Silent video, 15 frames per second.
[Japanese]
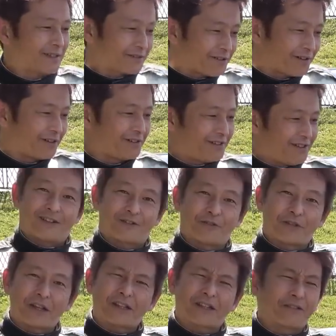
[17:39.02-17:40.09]
すけど
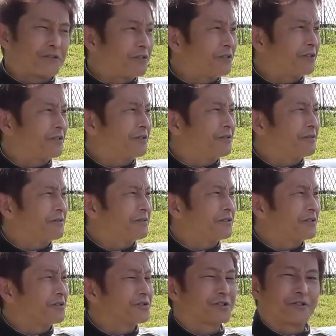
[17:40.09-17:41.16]
この間の
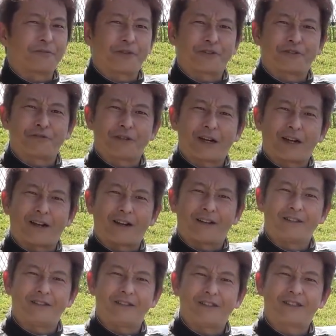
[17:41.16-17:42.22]
44秒9は
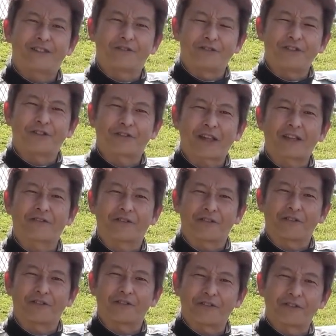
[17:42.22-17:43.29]
1度2度
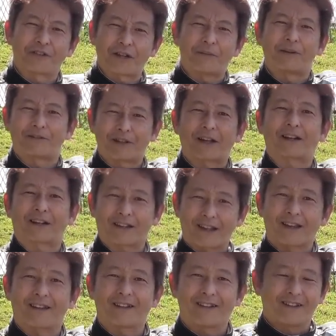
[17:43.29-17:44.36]
3度のレベルだから
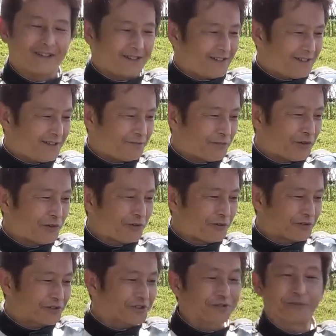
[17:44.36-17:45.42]
ね、うん、
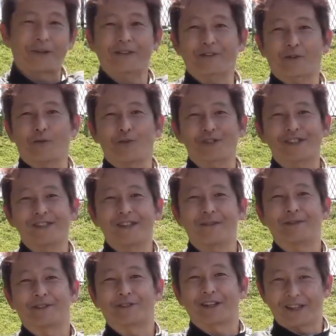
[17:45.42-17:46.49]
もうちょっとベスト更新
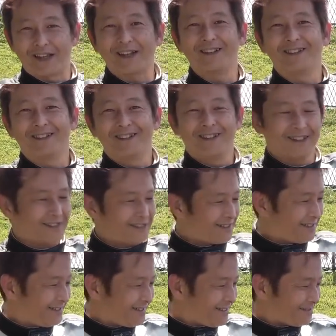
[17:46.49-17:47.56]
レベルかな
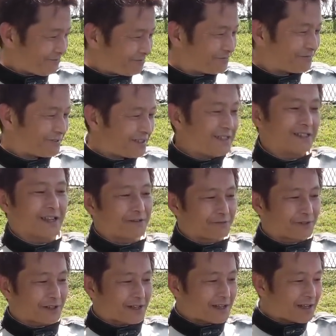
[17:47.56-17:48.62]
うんいい
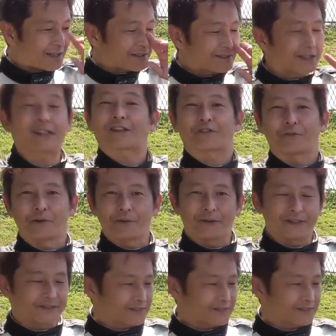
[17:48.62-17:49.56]
タイムが出たと思いま